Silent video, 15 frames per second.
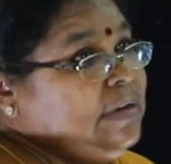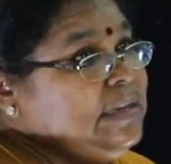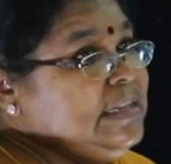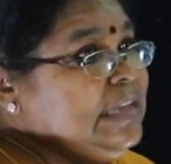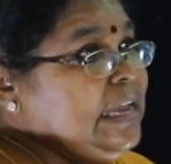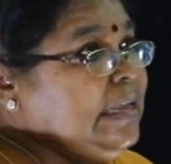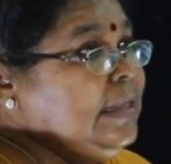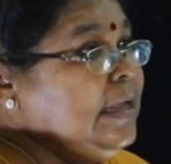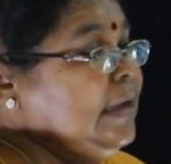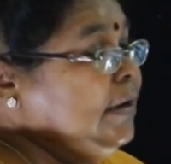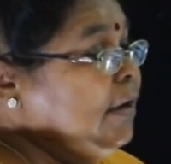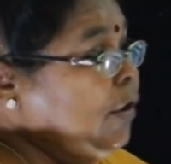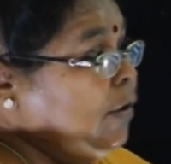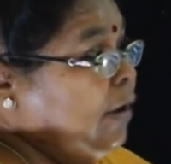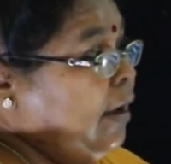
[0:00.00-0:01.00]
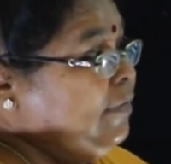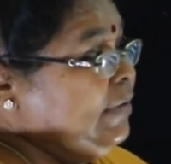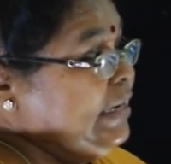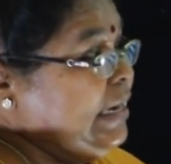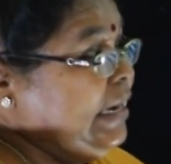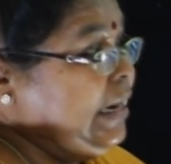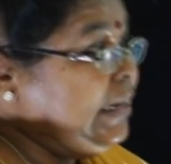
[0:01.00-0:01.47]
அவன் செய்த
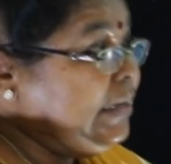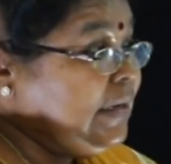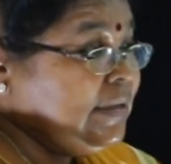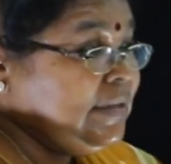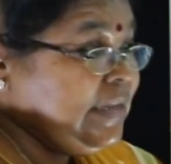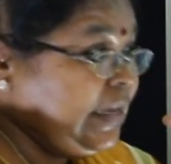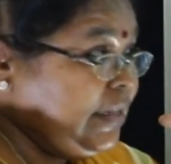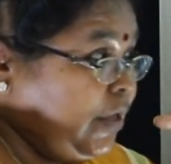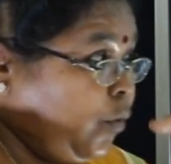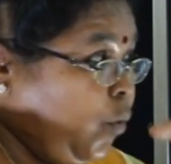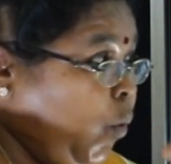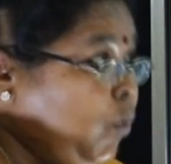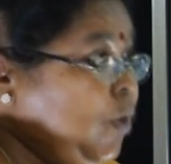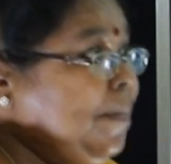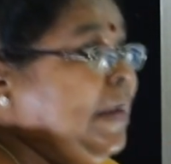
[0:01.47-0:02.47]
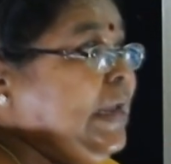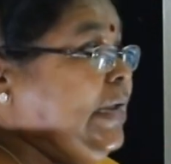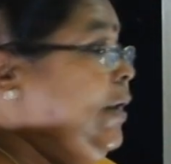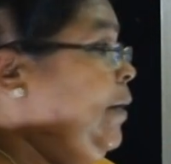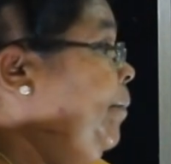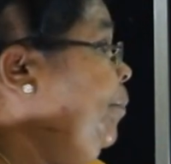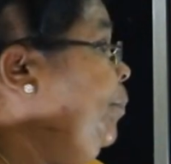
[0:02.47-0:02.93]
அவன் எங்களுக்கு செய்த
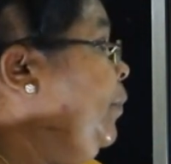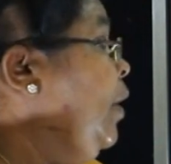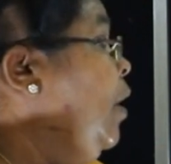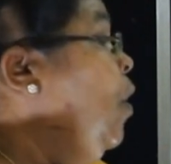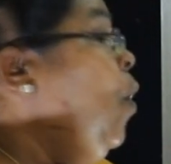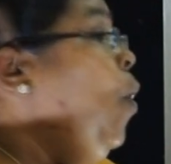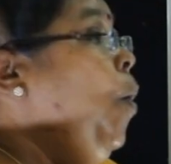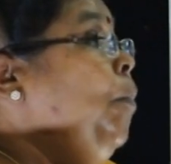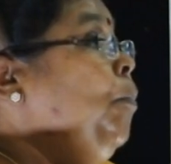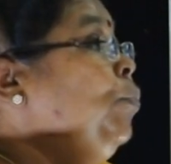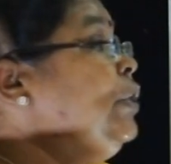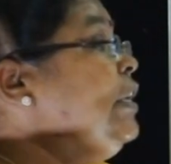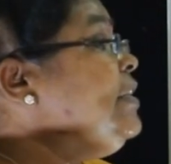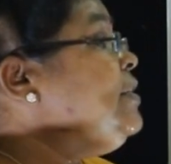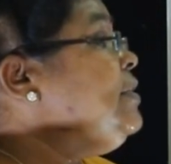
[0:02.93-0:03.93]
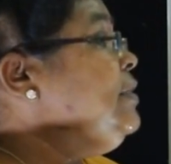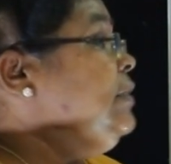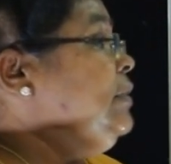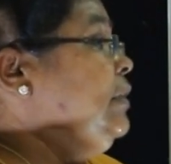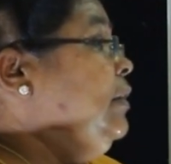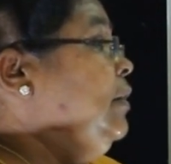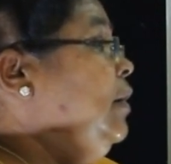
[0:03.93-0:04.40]
கொடுமையிலும் முரசு
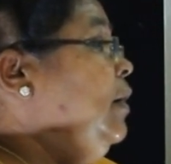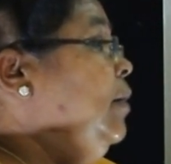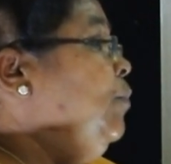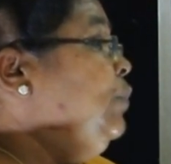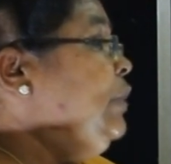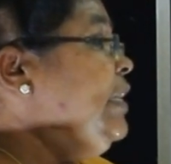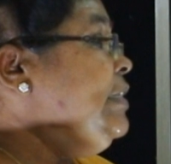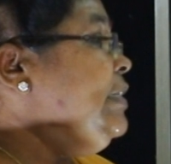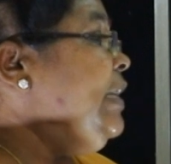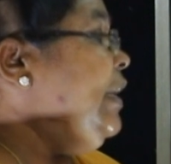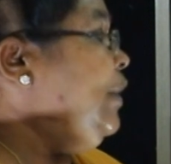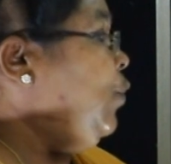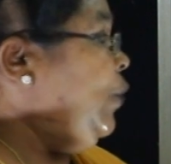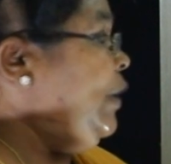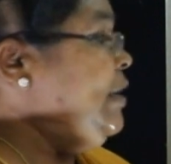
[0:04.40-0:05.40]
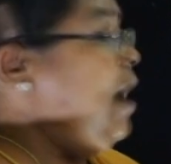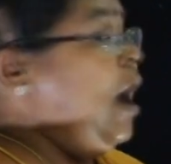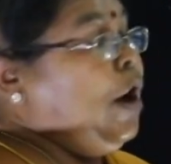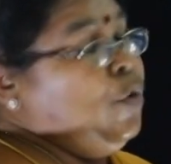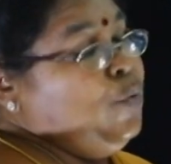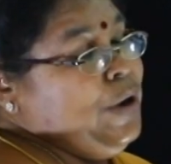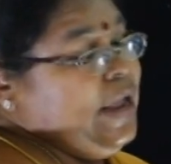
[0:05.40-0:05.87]
முரசினை
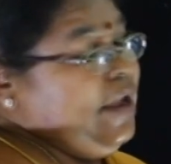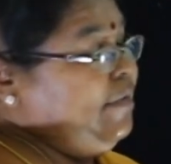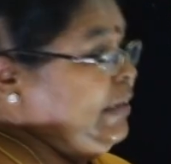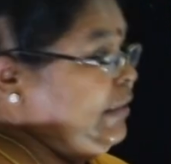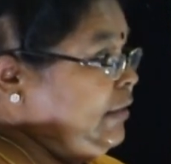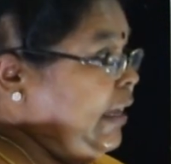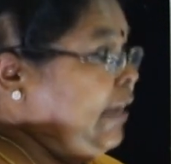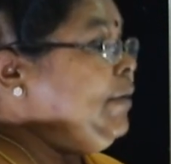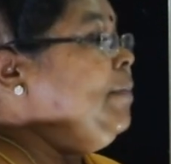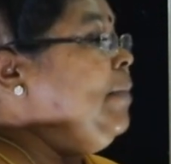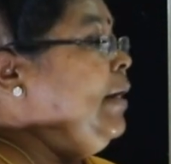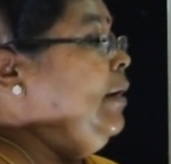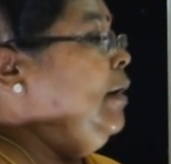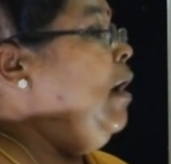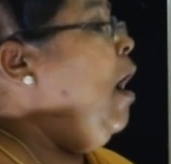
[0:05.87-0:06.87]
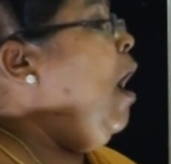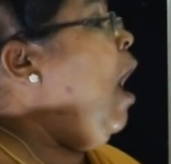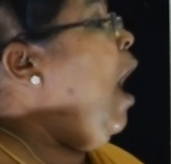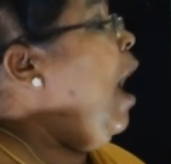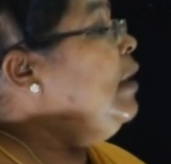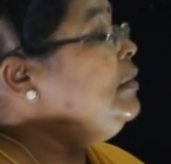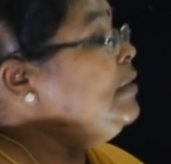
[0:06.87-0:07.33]
கொடியாக உடையவன் தருமன்
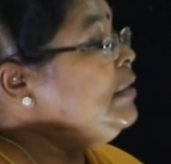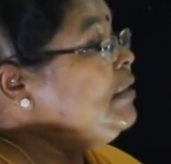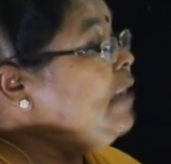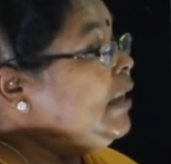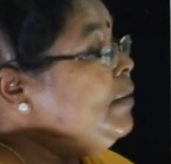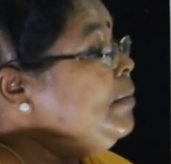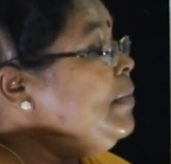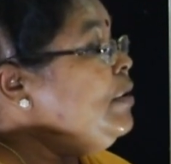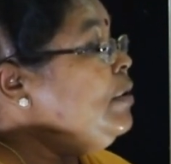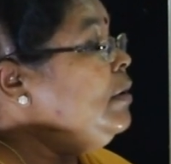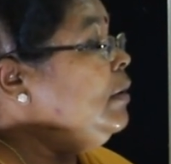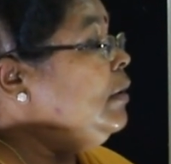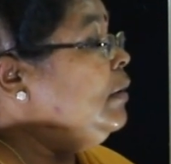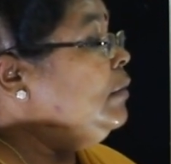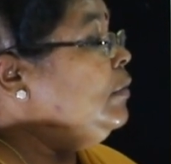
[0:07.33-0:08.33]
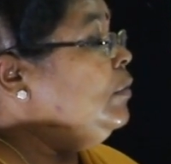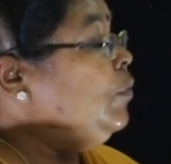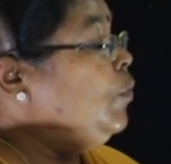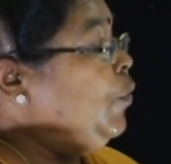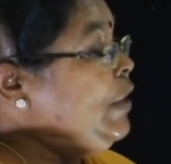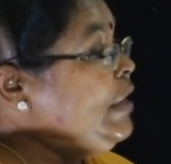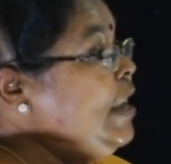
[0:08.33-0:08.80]
அந்த தர்மன்
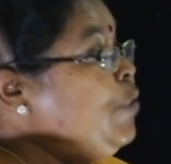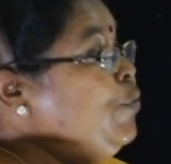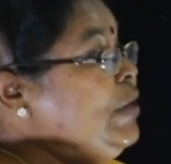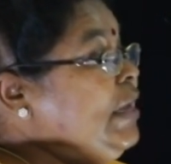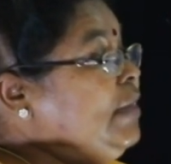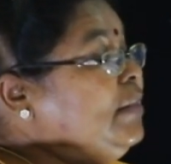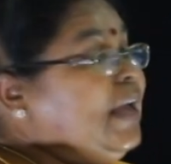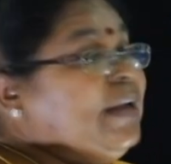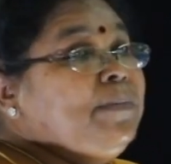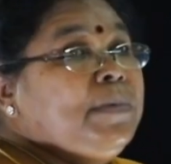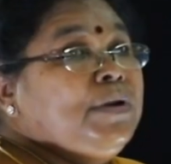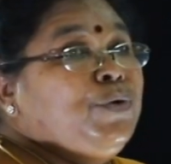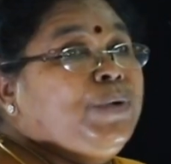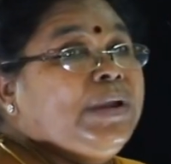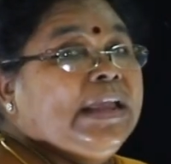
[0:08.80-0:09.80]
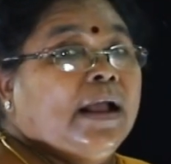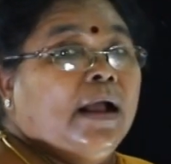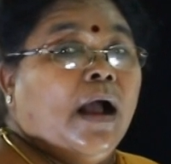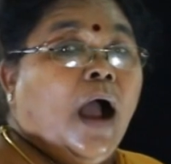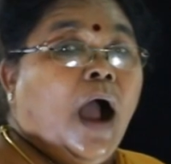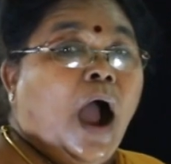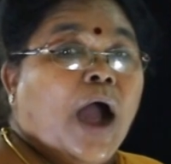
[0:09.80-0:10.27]
கொடியுடைய தர்மனுடைய
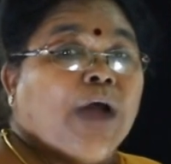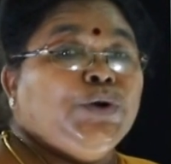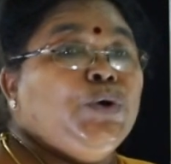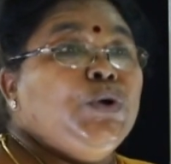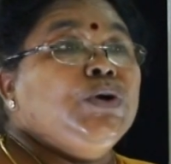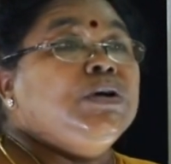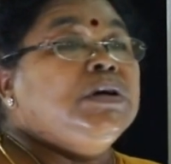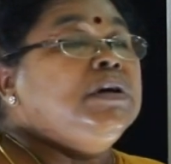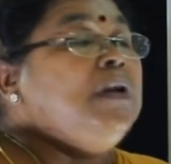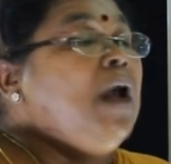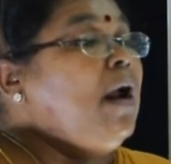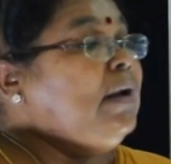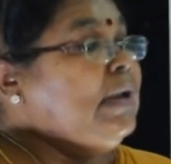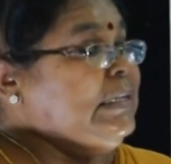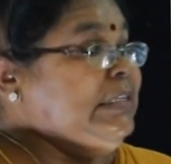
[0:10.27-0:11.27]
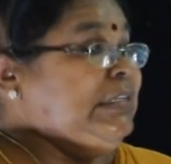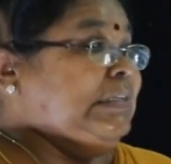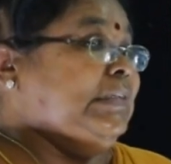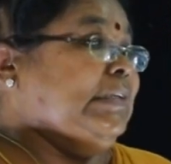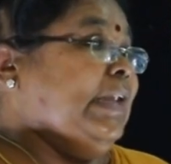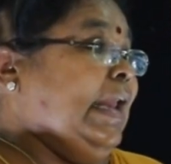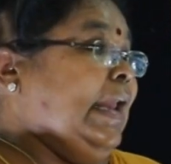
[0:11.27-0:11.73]
அருளுக்கு நான்
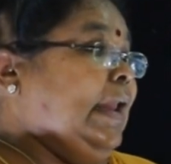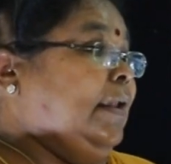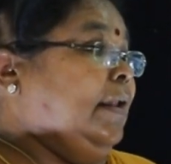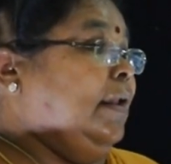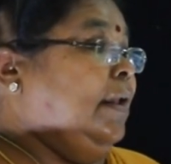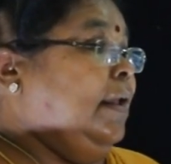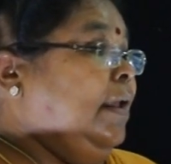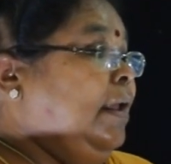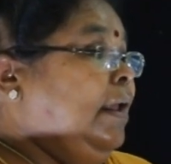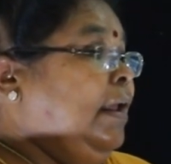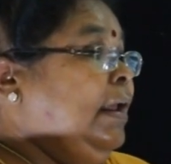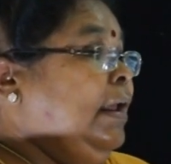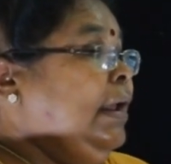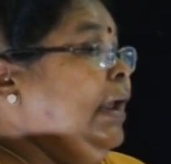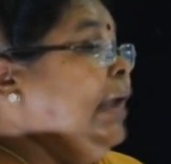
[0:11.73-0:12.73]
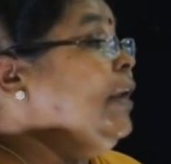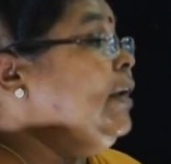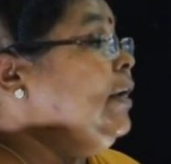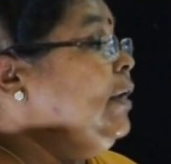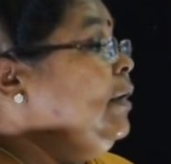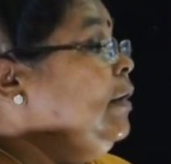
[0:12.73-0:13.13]
அஞ்சுகிறேன் என